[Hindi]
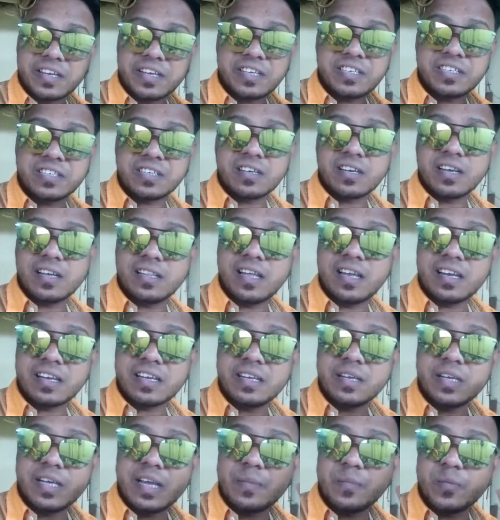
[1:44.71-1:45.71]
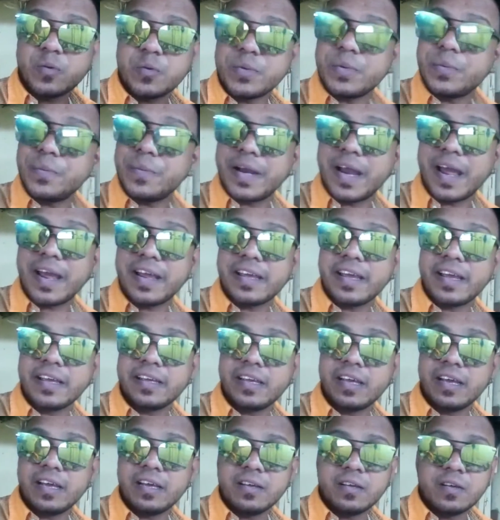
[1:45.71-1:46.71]
किस कदर की ये मूवी बनाई
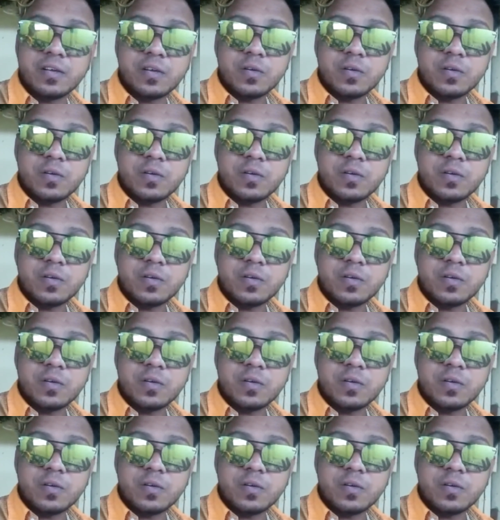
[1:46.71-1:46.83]
गई है